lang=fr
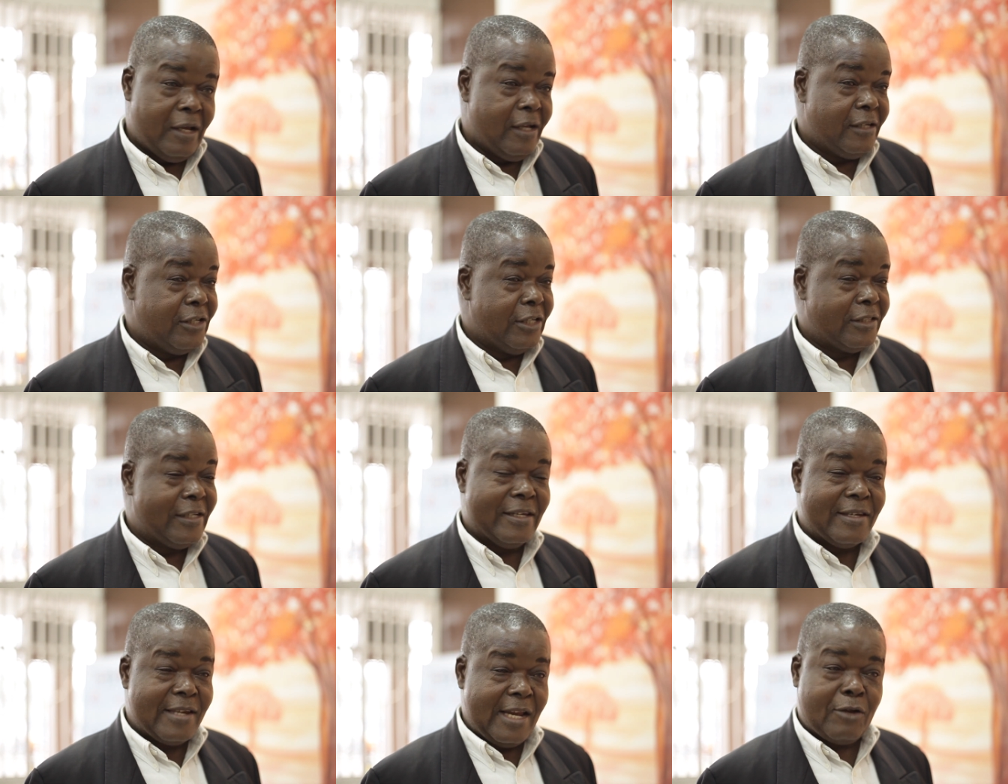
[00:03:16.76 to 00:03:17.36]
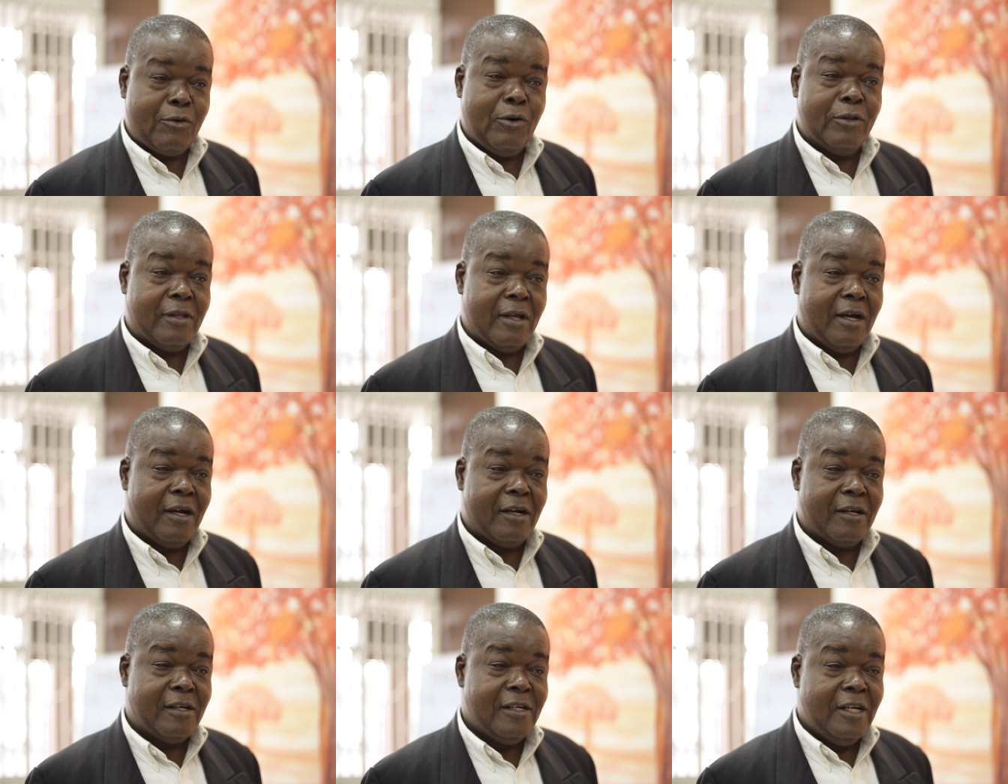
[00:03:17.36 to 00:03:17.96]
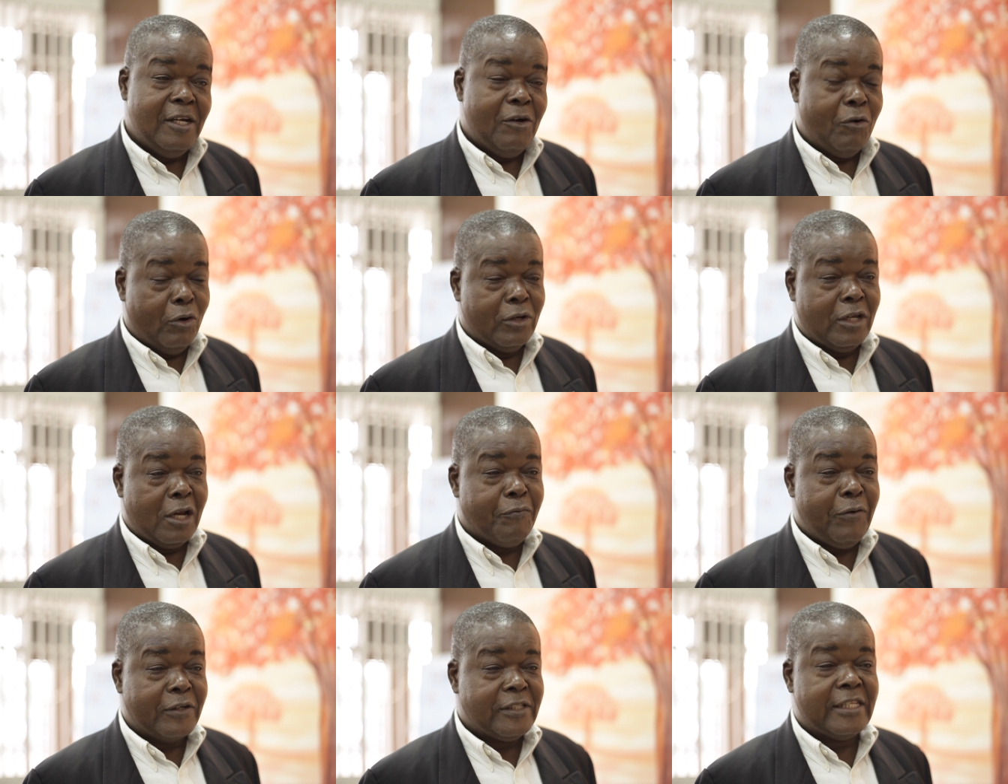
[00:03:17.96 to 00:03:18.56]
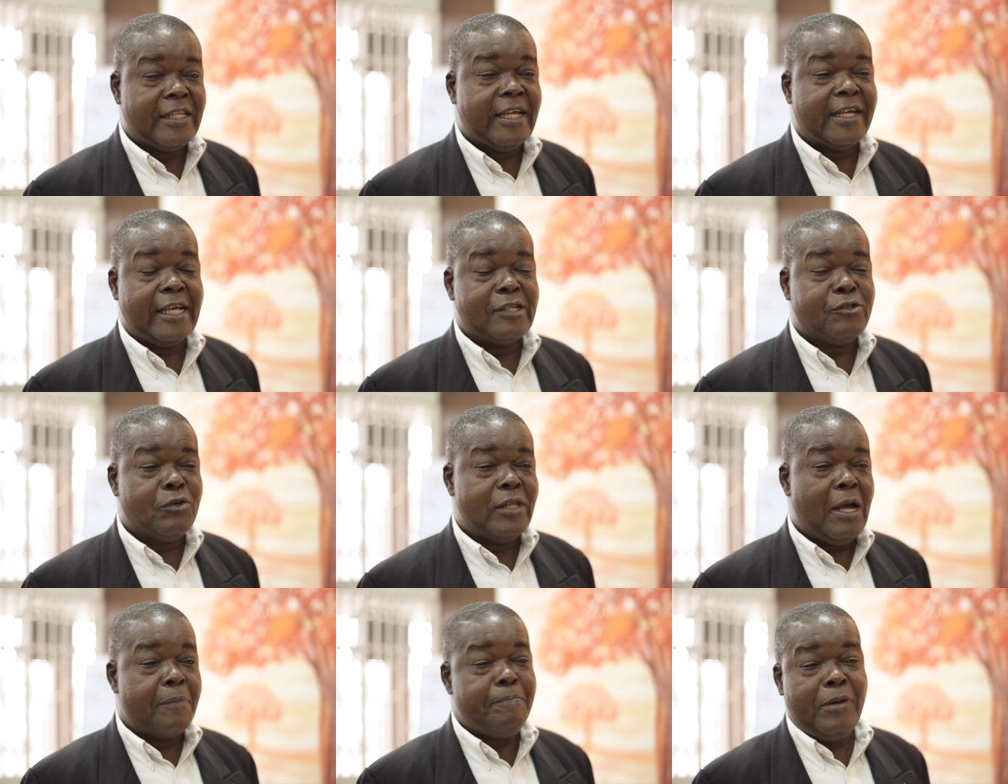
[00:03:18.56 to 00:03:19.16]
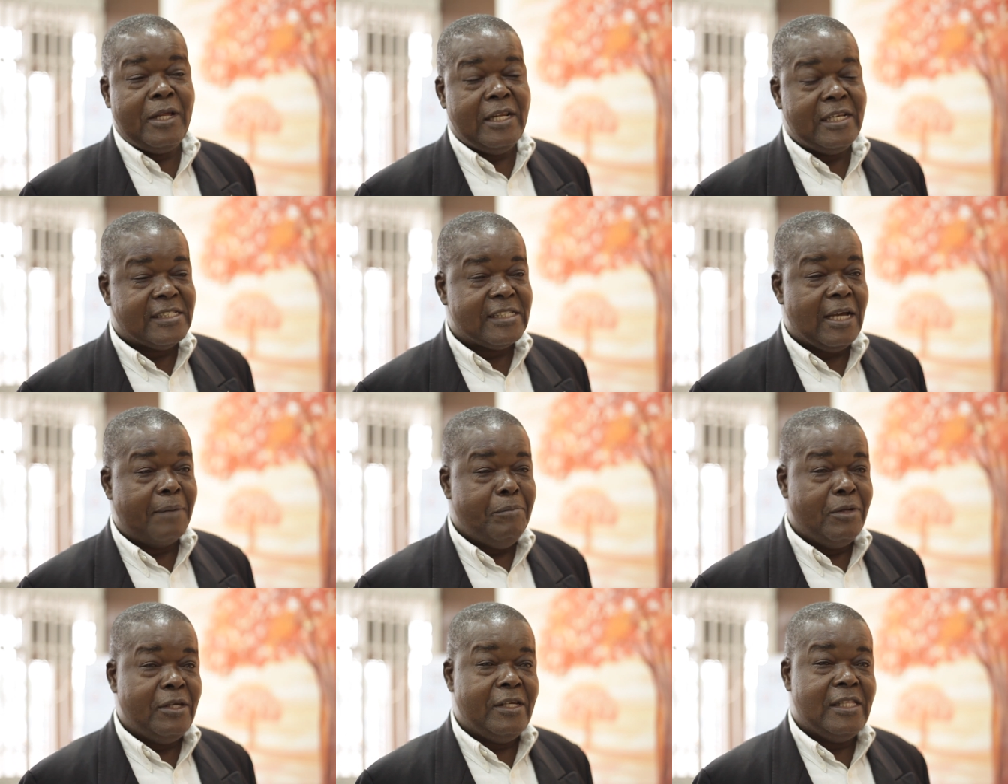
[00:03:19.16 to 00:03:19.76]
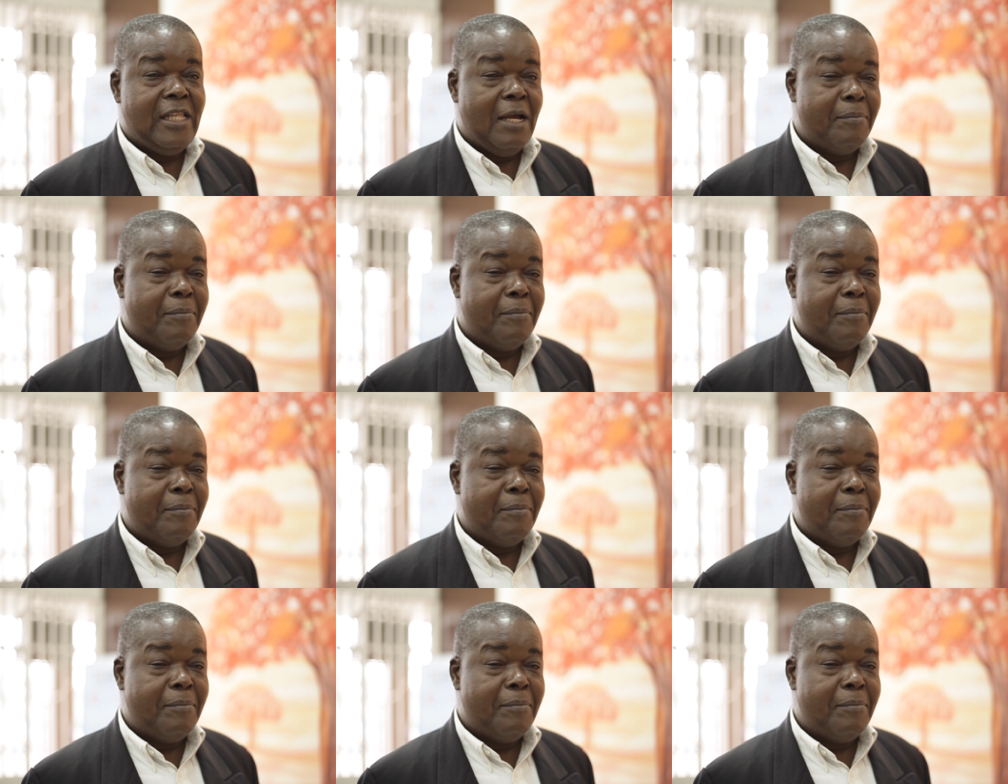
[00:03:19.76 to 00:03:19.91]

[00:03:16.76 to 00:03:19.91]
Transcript: J'étais très content. Autrefois, c'était question d'appeler les amis,